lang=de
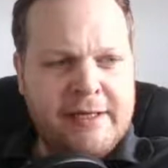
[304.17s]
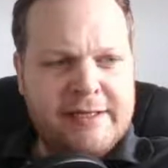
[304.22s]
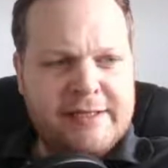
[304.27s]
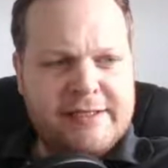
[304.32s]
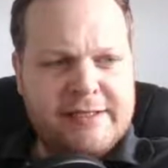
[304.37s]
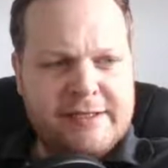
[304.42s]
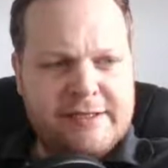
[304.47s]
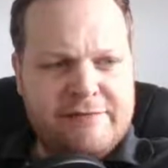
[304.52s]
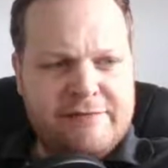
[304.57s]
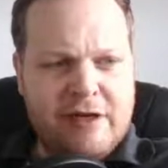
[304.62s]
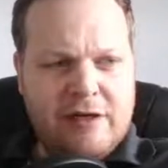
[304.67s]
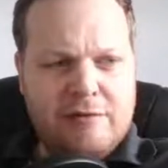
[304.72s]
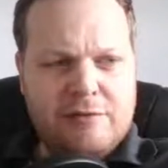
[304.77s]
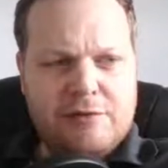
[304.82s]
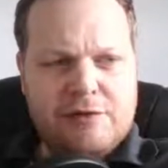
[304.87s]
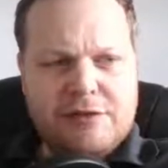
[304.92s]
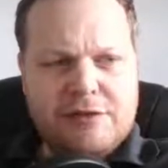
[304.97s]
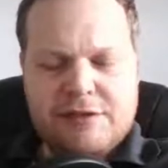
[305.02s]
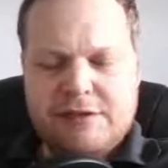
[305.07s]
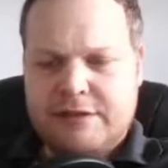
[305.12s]
Das heißt, wir haben
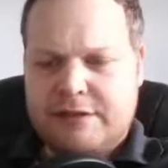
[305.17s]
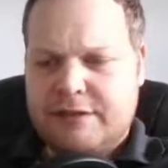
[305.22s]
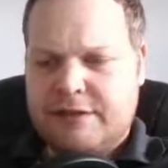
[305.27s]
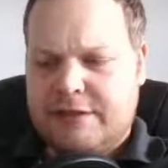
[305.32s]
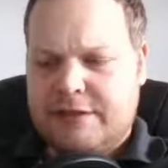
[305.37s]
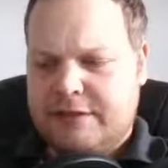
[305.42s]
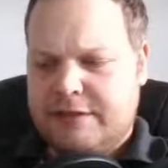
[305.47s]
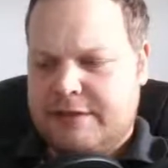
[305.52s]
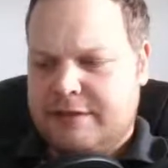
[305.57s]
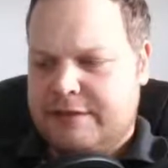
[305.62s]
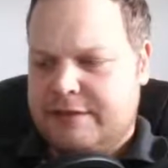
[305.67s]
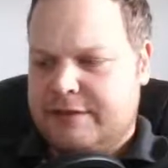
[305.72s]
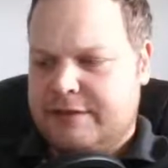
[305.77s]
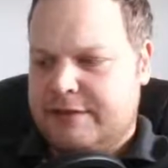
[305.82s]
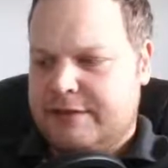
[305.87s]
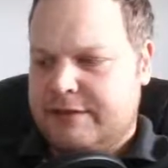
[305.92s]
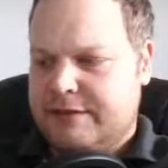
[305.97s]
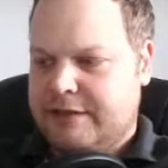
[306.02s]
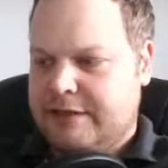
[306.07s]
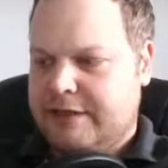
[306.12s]
uns einen
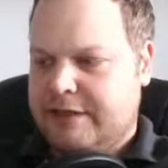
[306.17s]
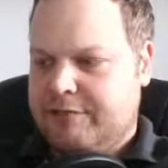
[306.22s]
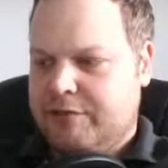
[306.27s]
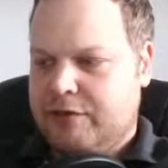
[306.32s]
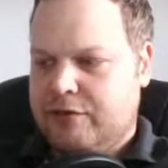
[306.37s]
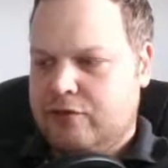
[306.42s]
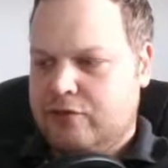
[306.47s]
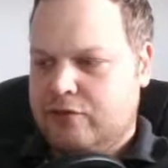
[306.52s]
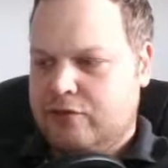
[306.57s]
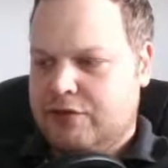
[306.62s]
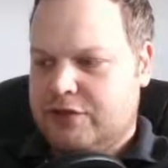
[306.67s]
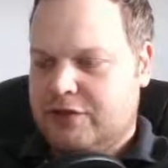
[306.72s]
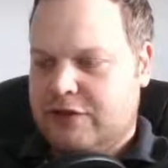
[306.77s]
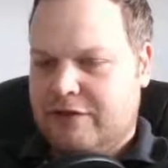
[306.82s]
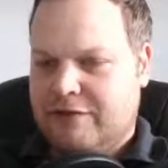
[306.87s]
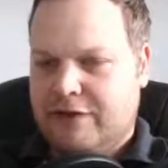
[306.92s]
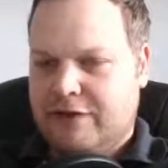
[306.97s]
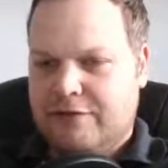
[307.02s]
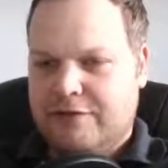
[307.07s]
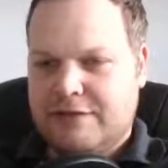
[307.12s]
äh,
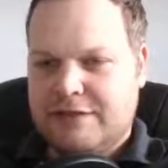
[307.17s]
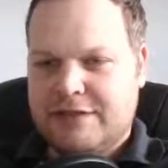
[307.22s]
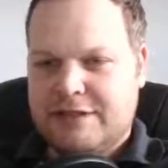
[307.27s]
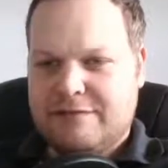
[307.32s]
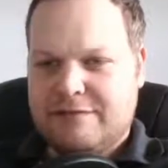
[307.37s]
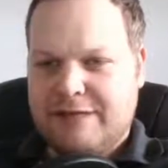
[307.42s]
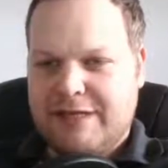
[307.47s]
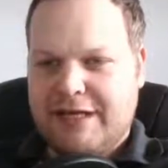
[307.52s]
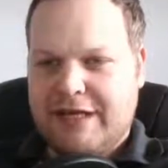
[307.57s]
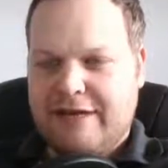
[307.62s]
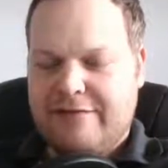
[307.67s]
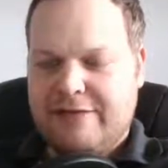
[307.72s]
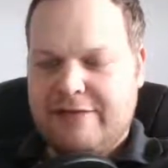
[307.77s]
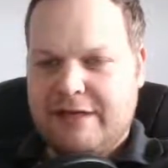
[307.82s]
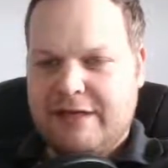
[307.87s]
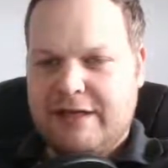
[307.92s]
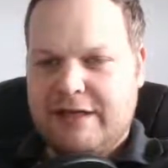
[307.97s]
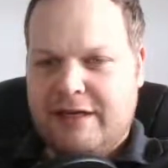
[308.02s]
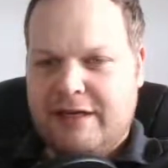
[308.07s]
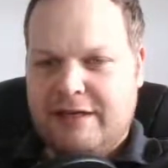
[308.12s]
GPU-Server aufgesetzt mit
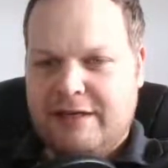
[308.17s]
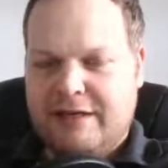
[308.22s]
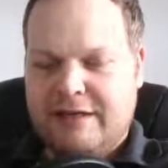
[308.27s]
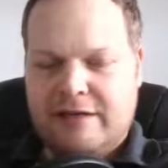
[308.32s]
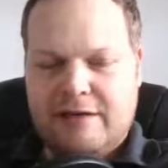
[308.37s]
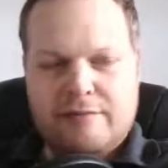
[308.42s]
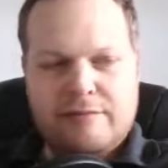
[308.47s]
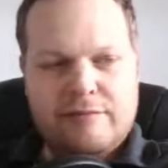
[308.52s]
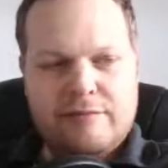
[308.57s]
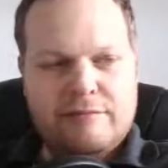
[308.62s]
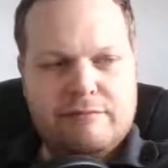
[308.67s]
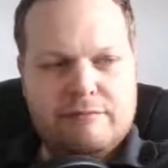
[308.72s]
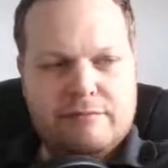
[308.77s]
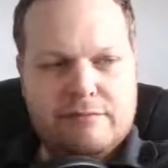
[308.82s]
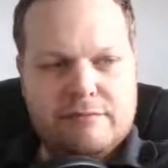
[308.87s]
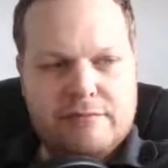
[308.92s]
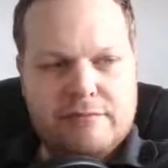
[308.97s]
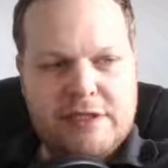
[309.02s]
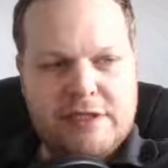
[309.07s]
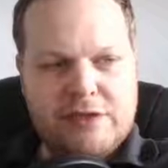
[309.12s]
Grafikkarten,
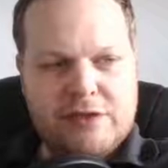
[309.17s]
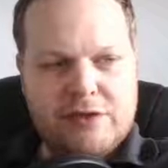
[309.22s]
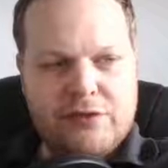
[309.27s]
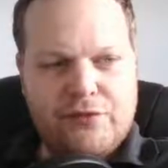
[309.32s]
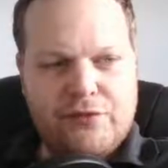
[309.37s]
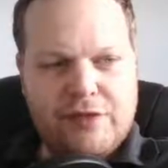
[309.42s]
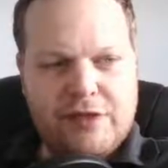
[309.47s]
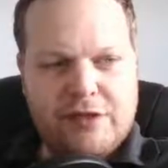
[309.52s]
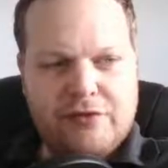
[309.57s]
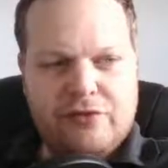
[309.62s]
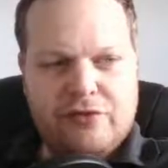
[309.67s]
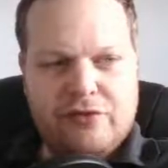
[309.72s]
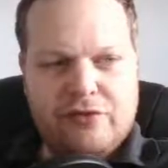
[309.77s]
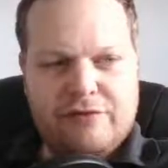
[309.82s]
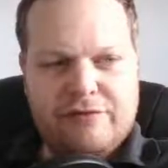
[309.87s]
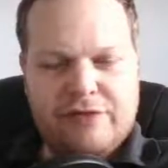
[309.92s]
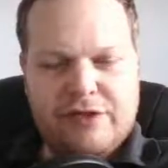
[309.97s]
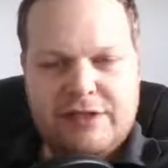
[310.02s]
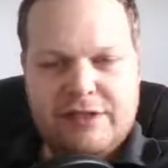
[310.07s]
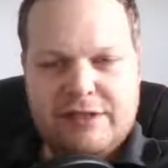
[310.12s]
haben die Software dafür
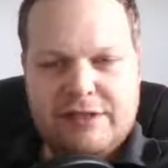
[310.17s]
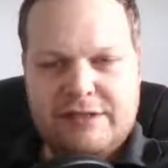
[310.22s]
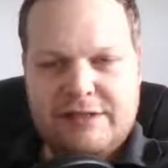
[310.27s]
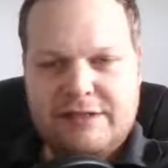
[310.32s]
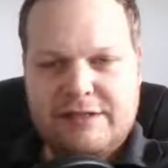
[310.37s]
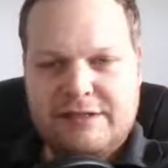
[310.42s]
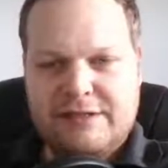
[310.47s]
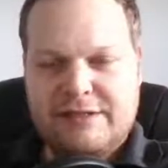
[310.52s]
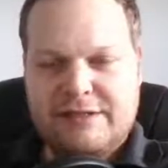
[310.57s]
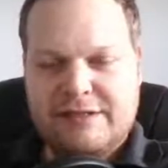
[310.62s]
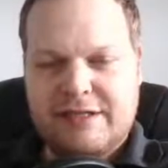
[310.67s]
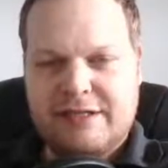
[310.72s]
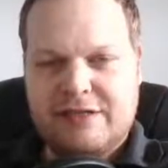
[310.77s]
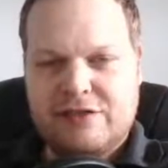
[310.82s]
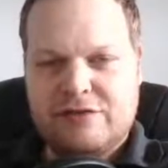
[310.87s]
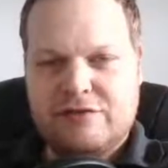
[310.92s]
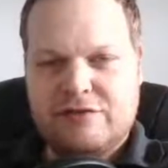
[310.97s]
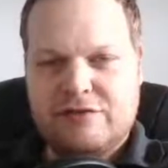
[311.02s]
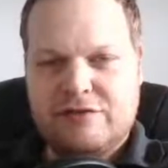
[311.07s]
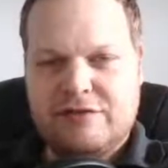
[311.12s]
entwickelt, dass das
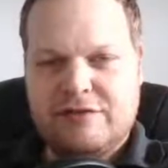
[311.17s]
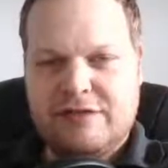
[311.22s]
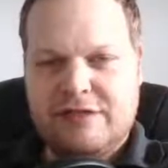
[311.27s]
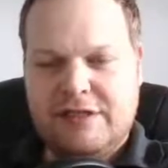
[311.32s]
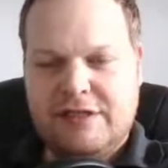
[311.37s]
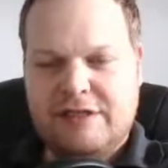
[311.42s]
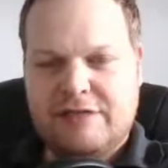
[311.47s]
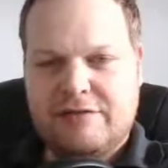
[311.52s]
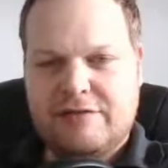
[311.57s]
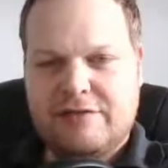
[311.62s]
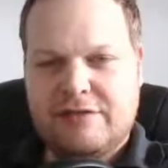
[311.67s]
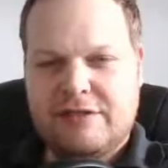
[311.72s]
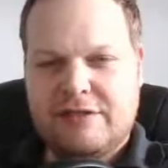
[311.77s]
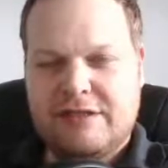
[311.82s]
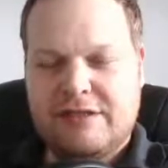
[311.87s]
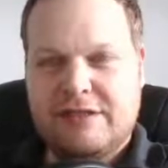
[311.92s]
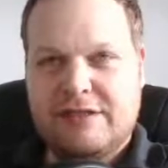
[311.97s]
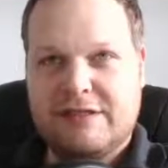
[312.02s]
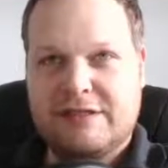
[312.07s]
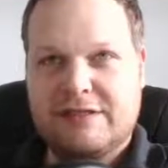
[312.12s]
alles funktioniert und
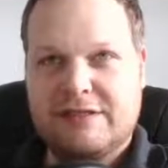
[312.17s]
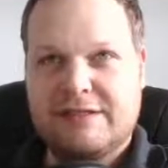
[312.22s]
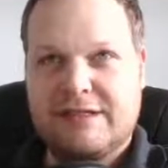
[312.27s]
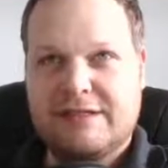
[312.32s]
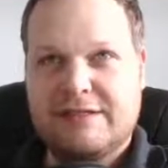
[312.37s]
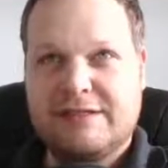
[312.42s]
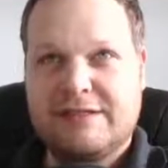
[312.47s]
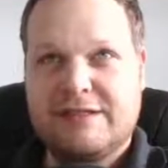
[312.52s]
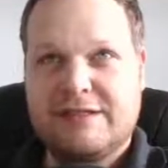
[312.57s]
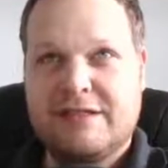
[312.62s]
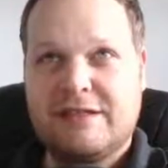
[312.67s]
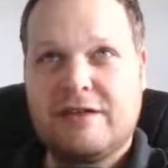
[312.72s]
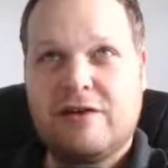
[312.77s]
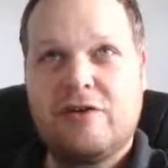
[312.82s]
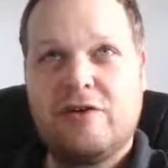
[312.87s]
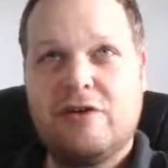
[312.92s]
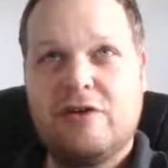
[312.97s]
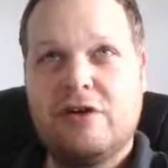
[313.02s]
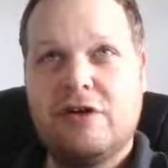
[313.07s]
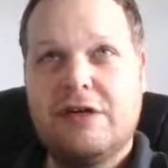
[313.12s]
hatten das Ganze dann
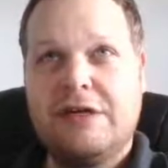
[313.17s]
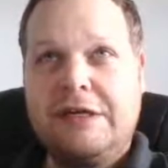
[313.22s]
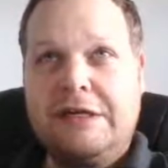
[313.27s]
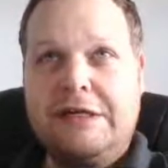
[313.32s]
auch